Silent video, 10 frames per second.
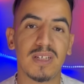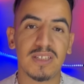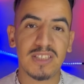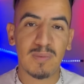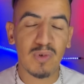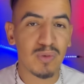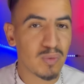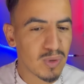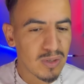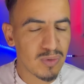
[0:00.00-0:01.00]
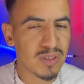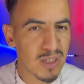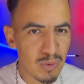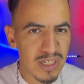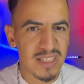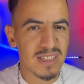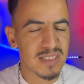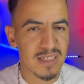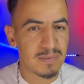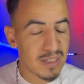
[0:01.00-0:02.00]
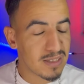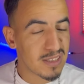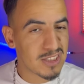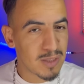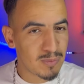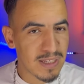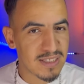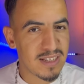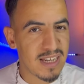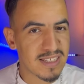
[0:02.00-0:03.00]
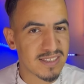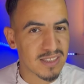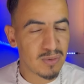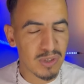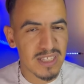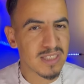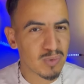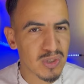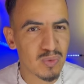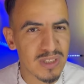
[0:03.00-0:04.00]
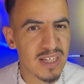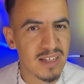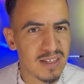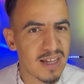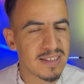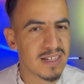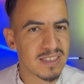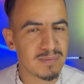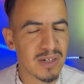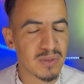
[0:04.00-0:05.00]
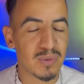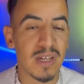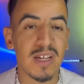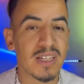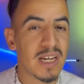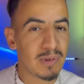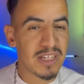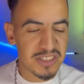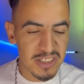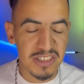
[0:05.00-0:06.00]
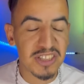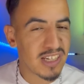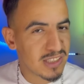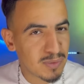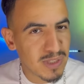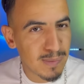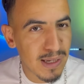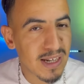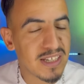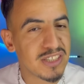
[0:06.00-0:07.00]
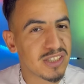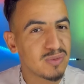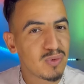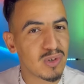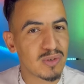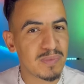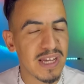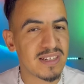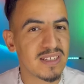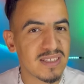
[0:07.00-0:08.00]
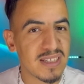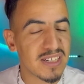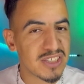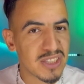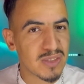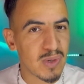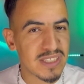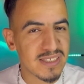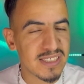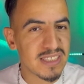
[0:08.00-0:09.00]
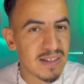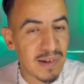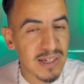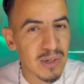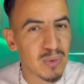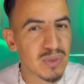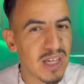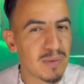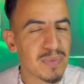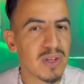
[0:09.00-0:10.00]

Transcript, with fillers: جابوه وقالوا قالوا حكي لنا جابوا بعد العساس قالوا حكي لنا سمك تقول لنا هذا راك سمرتو قال لهم علاش جيت نجري عندكم دابا راني جيت نقول لكم بان راني شفت واحد السيد دافع كروسه